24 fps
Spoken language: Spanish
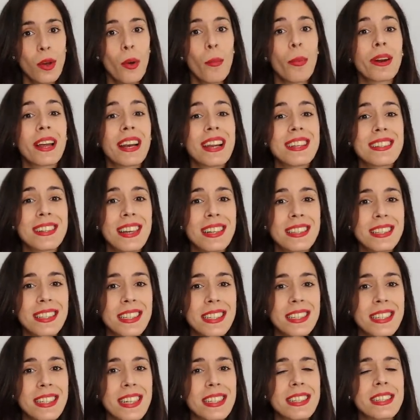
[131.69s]
porque las
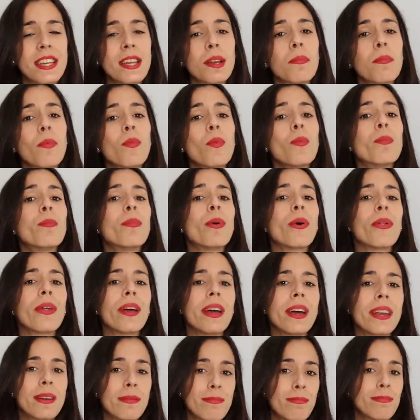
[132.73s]
salchichas tienen un
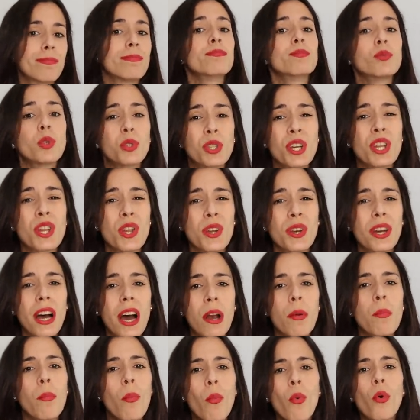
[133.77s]
poder
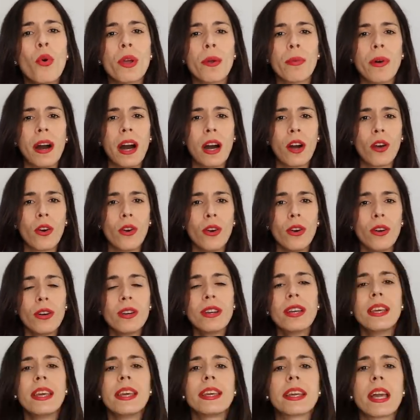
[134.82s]
nutricional muy bajo
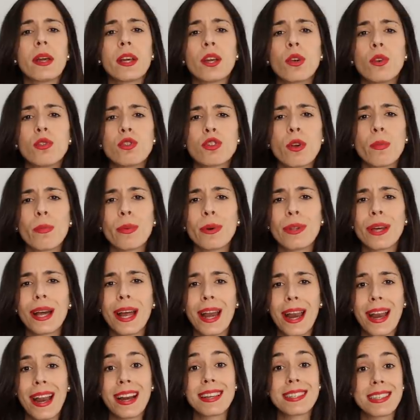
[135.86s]
y que incluso puede
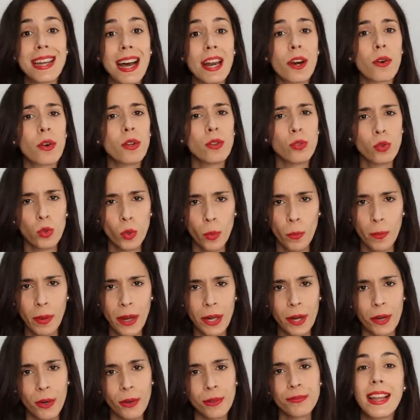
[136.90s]
generar sarro en tu
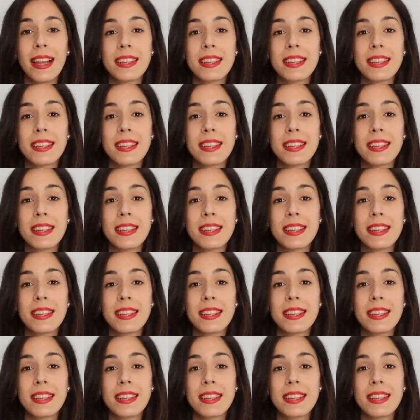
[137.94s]
perro.